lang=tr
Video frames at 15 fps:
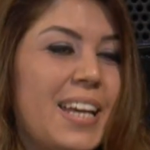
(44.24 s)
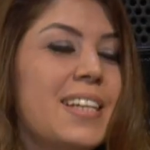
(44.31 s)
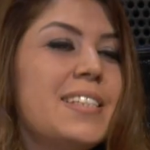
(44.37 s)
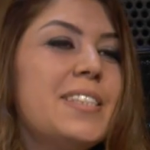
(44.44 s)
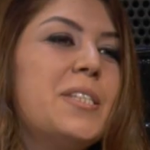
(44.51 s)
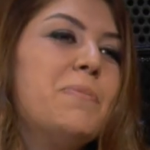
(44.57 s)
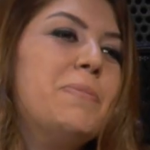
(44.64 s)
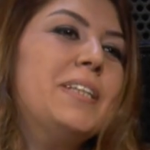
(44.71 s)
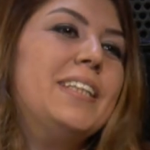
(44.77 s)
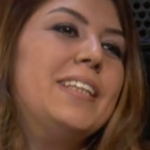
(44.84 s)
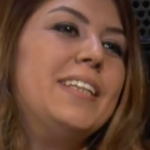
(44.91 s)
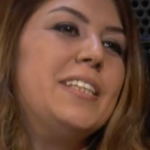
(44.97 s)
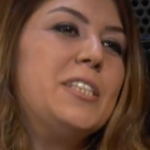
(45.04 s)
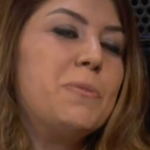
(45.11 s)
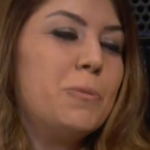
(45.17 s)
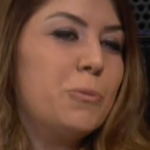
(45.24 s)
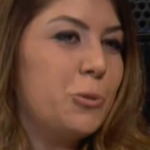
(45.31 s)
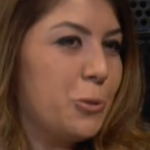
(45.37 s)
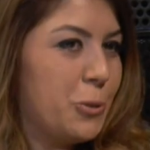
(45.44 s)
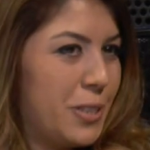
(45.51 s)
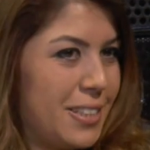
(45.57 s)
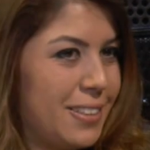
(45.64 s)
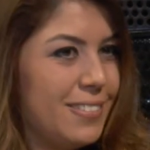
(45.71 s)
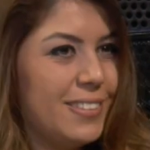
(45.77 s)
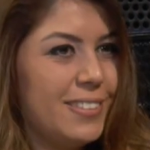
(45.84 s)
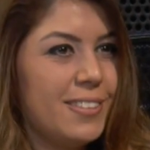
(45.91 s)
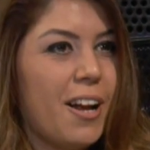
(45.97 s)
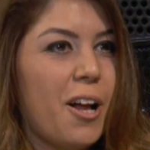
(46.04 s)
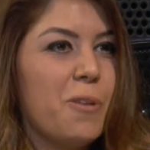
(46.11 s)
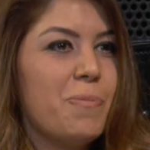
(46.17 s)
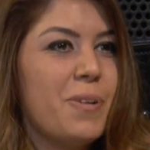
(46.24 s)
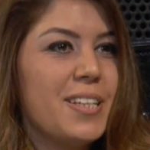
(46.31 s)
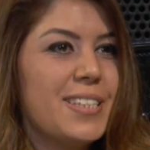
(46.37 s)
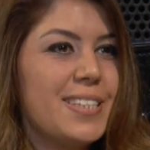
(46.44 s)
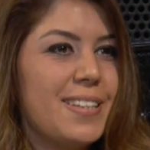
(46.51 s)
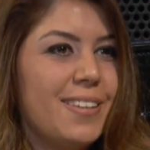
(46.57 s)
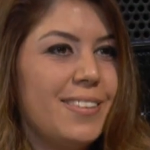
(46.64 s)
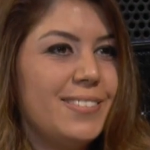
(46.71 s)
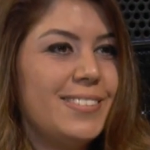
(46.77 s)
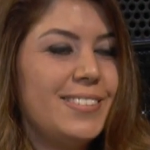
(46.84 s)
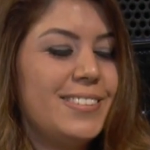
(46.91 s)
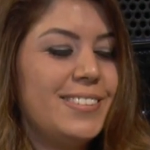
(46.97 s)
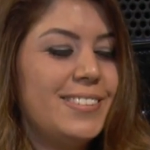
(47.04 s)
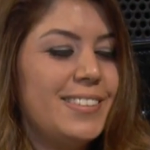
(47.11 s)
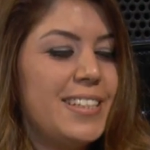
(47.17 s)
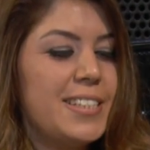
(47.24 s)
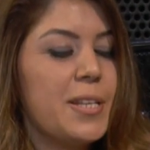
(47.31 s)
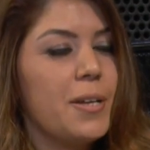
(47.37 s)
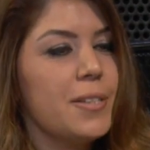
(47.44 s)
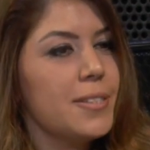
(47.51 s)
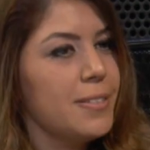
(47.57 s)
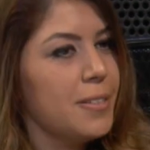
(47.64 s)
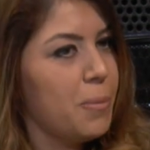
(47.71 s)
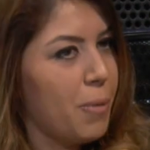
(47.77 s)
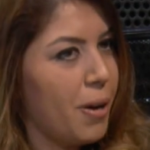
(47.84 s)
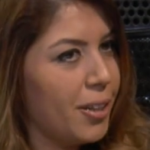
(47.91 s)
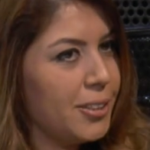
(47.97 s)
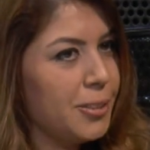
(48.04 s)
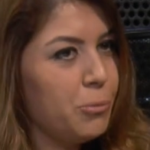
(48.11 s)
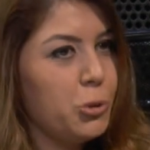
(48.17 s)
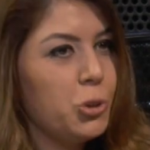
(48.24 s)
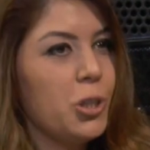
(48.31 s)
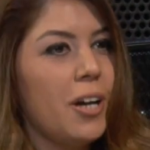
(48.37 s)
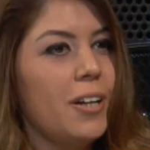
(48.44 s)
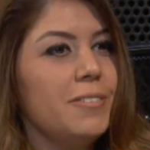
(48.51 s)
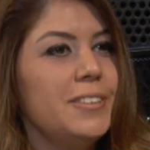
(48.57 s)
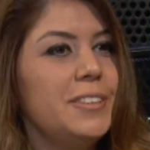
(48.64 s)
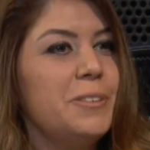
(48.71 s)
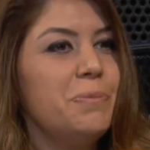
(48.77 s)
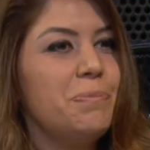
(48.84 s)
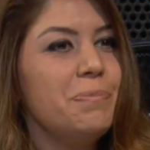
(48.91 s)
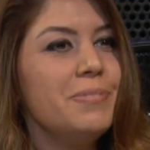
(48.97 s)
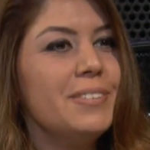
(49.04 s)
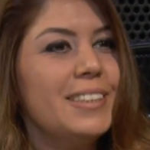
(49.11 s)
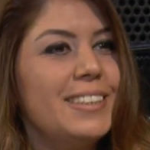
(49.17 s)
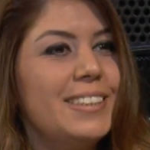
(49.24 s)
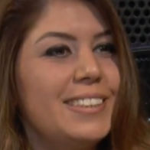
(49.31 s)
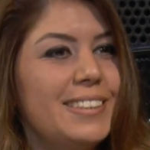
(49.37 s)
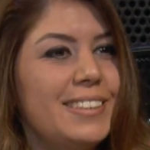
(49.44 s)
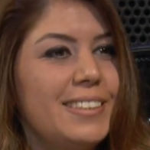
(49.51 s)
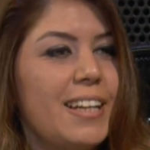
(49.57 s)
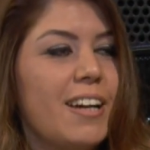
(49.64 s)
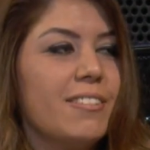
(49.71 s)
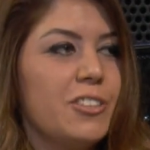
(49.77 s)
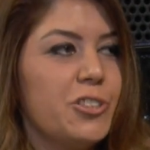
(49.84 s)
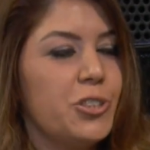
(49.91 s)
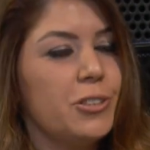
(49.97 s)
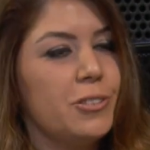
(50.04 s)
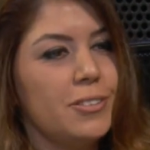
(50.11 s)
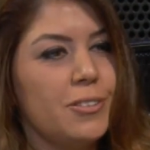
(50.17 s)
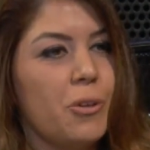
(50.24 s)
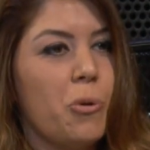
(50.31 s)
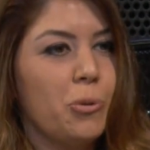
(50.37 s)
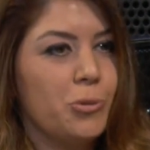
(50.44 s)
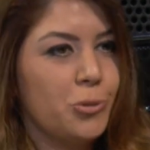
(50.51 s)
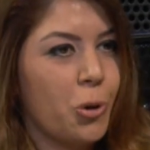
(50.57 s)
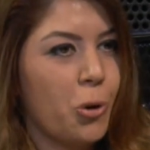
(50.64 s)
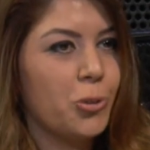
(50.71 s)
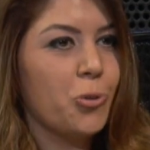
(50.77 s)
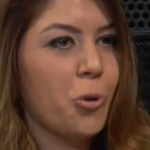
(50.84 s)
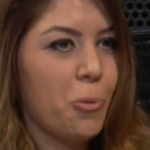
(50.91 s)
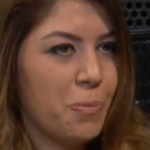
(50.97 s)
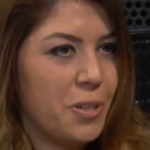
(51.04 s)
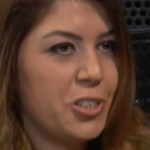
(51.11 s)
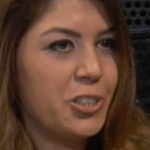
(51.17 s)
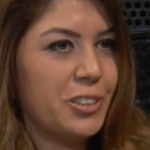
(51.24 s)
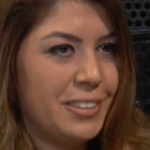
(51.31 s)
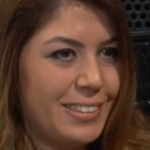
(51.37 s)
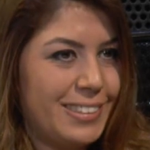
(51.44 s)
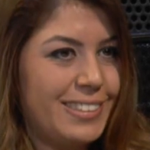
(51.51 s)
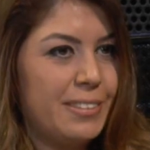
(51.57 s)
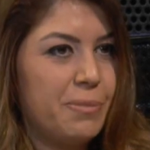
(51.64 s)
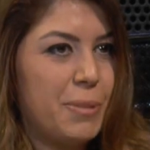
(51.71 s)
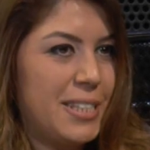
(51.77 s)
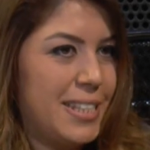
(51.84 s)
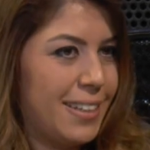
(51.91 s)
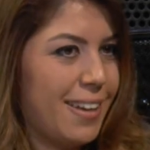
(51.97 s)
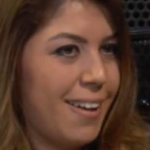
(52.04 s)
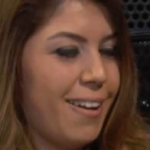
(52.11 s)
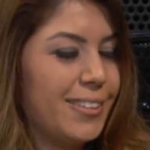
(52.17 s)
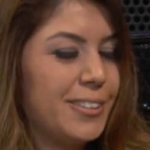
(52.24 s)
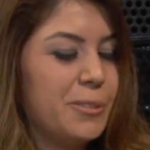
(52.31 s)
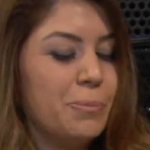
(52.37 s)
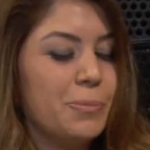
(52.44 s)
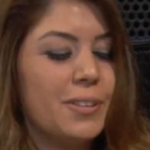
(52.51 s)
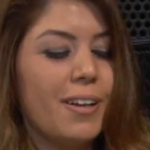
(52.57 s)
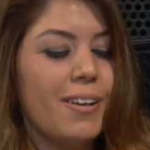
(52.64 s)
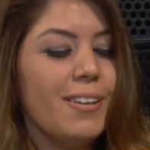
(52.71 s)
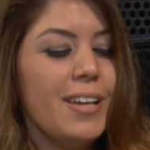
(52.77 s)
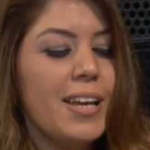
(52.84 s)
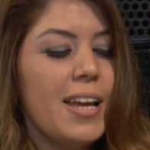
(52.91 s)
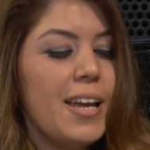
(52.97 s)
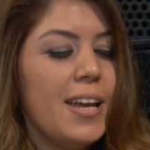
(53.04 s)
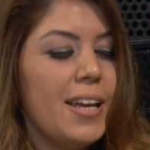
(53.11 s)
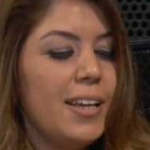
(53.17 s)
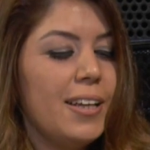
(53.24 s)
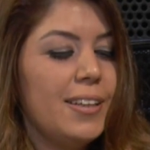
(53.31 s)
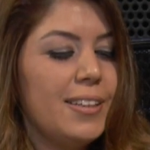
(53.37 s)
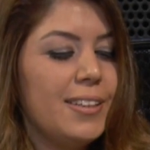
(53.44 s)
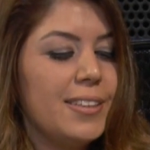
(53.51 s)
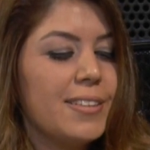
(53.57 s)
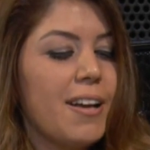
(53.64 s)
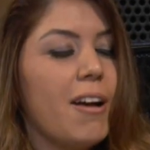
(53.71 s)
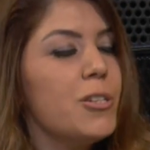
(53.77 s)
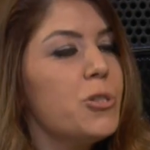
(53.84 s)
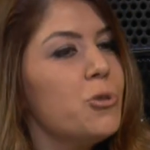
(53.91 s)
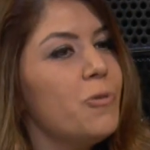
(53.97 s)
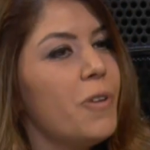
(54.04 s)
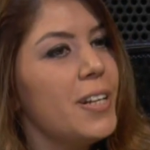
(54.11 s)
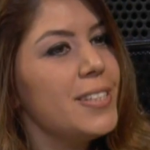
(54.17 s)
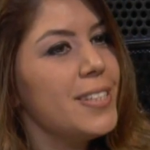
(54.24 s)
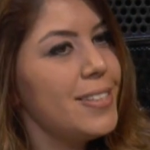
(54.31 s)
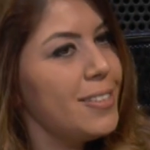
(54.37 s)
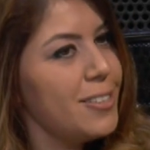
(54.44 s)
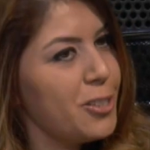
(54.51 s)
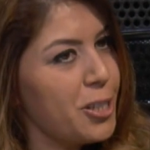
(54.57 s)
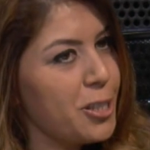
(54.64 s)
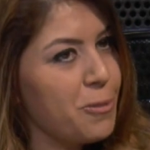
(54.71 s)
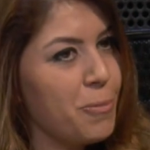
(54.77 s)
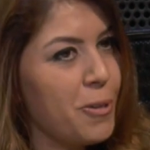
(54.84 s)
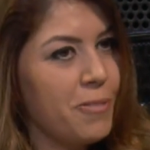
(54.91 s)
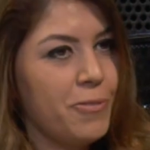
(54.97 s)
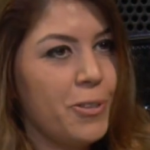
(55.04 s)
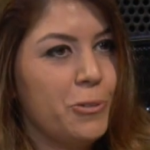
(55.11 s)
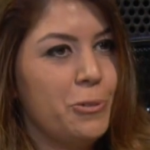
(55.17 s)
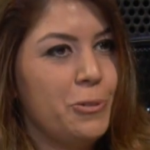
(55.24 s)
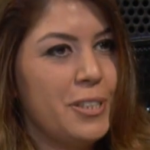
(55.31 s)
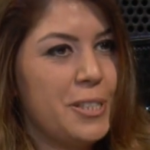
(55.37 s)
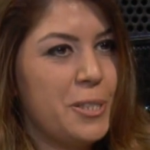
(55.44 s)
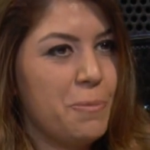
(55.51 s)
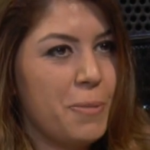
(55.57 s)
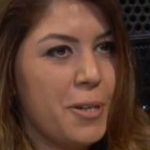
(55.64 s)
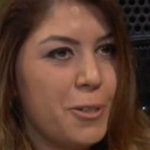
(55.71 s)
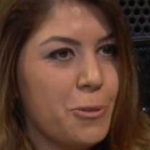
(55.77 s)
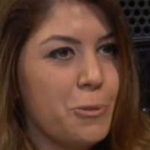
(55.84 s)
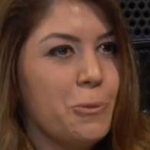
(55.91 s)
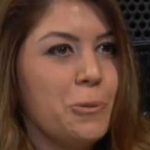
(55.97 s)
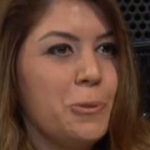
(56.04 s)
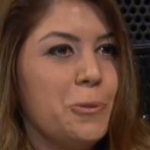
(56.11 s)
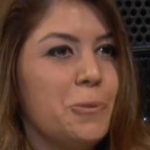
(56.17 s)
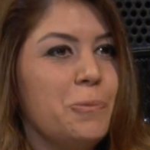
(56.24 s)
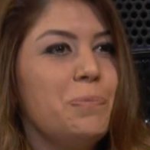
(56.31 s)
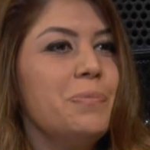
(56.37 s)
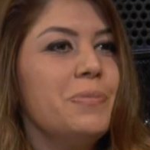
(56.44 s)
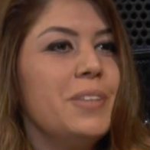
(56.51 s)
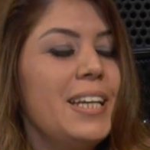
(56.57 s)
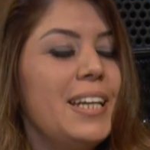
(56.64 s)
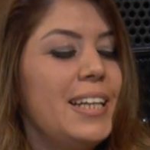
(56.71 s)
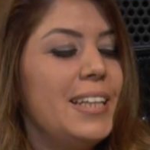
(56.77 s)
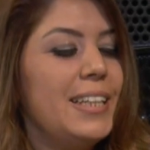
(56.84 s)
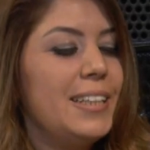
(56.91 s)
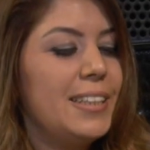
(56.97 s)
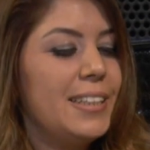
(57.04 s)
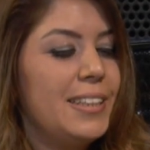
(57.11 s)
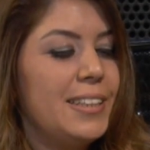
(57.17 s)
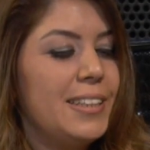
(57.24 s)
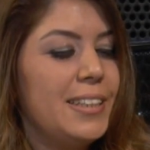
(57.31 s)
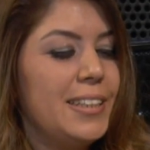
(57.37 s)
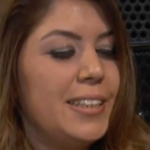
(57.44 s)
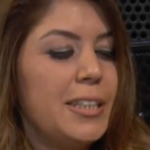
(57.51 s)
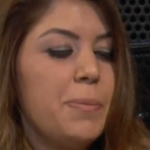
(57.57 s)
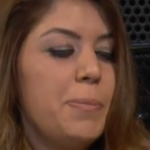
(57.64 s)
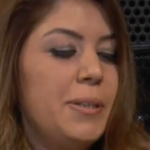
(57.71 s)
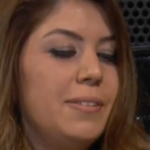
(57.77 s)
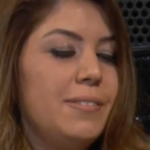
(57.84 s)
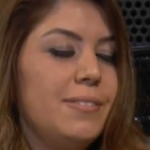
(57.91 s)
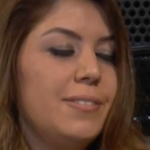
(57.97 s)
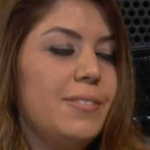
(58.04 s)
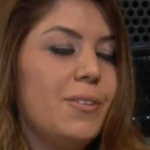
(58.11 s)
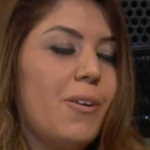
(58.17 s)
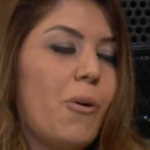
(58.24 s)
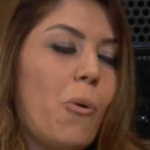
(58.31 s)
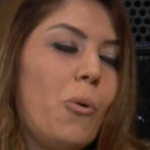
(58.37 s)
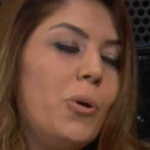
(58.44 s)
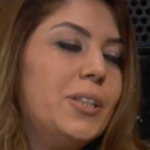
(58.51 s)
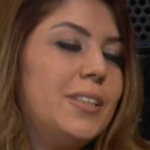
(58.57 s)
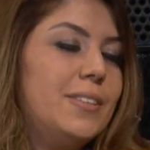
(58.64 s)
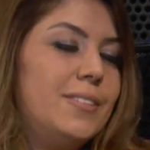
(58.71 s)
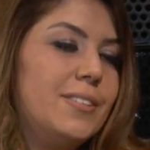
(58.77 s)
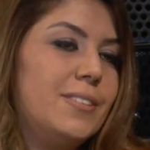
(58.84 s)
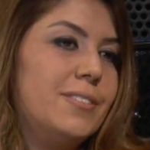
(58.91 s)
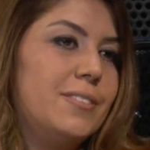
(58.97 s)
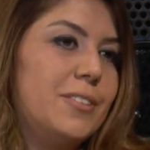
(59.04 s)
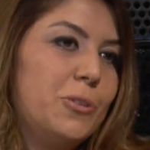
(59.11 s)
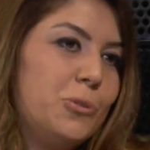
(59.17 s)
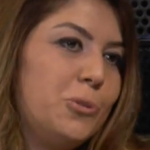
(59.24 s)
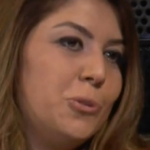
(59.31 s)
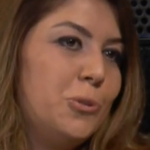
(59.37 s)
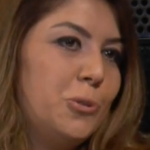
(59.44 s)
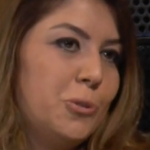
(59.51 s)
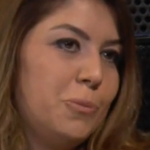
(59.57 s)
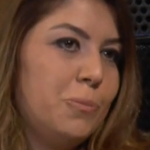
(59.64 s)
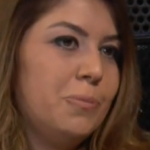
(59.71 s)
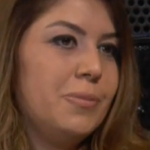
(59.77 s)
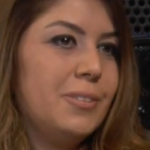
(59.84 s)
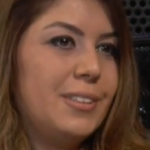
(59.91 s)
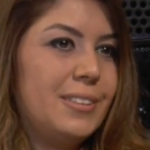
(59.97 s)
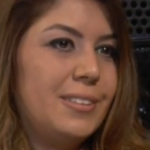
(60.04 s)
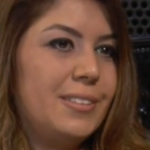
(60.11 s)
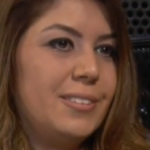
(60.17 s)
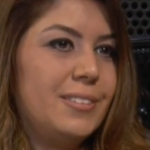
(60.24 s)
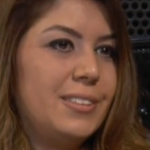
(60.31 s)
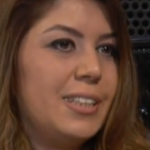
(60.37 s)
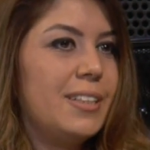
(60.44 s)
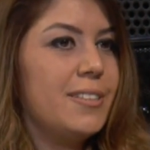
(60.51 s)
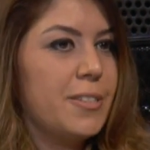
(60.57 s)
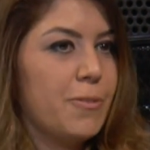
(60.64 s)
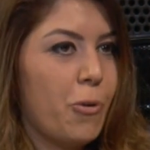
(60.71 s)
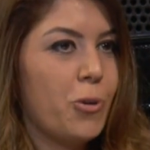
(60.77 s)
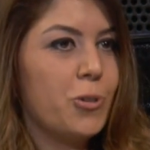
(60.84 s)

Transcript: Tabii ki ismim Duygu Sindirir Alpaslan. Ee, esasında mali müşavirim. Ee, yaklaşık 14-15 yıllık meslek hayatımda. Maşallah. Ee, Gazi Üniversitesi İşletme Fakültesi mezunuyum. Ee, 2017 yılında kurduğum e, ee, Realty World